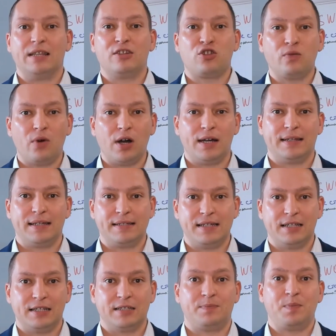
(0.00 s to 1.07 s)
чего это
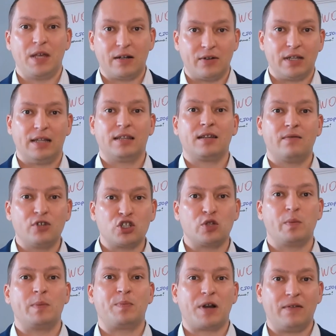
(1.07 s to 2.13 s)
делать? Первое, для того,
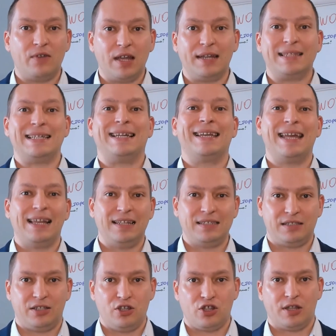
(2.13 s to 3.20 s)
чтобы проверить
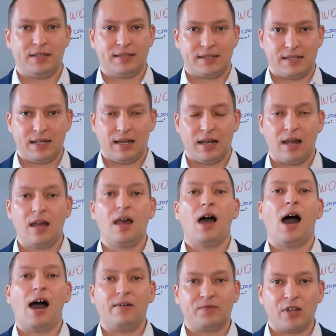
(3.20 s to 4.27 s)
реалистичность цели.
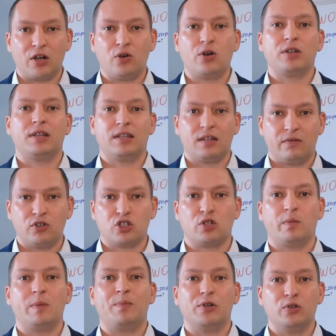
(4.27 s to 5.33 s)
А второе, для того,
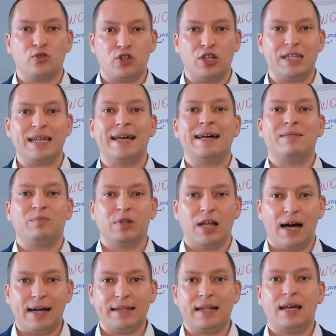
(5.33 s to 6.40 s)
чтобы получить
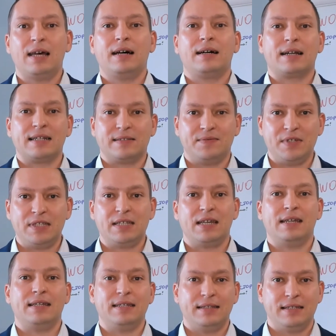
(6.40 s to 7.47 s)
план
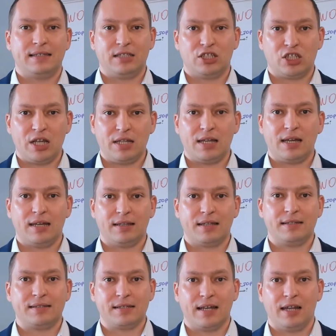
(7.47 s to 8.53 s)
развития и достижения
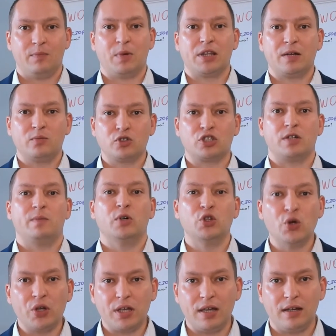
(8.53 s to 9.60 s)
этой цели. Потому что
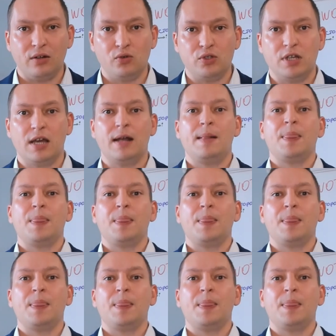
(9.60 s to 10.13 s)
многие люди